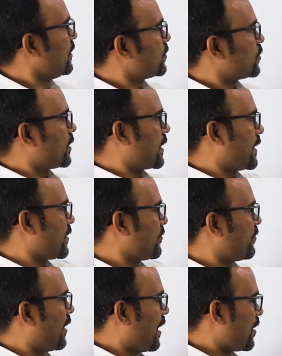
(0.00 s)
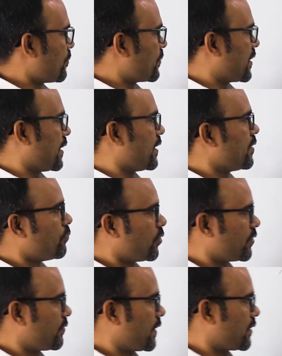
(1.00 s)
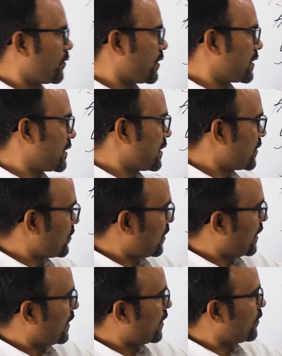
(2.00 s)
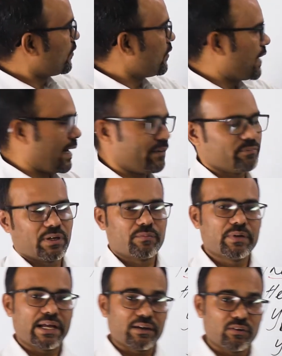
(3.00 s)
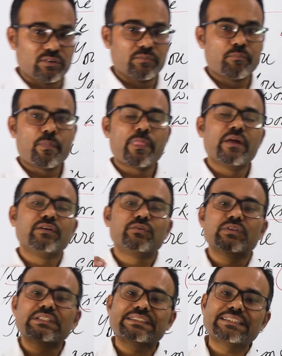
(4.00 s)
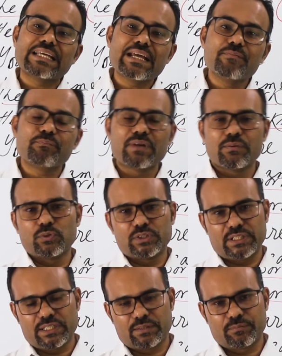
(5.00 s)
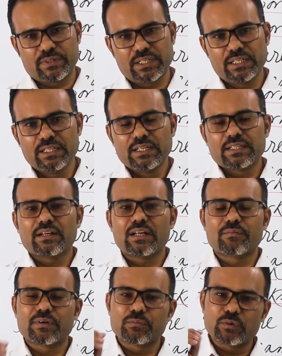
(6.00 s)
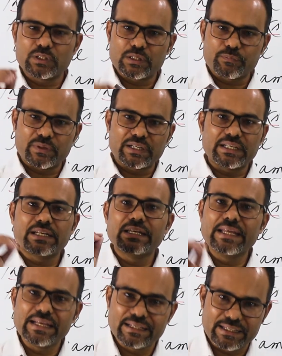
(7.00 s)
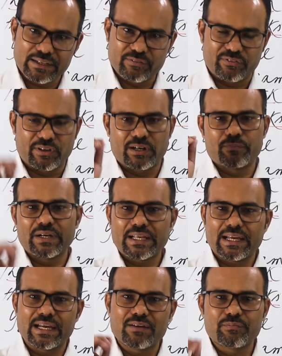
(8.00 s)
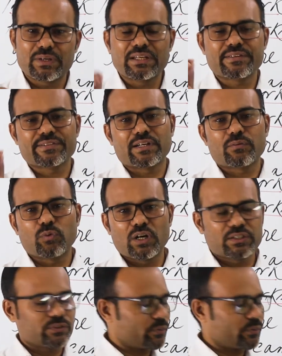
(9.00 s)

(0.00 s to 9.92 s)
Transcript: সুতরাং এটা ভার্বকে মডিফাই করেছে সুতরাং এটা হলো অ্যাডভার্ব এখন যদি সিম্পলি বুঝি আমরা তাহলে আমরা বলতে পারি লিঙ্কিং ভার্ব মানে অ্যাম ইজ আর ওয়াজ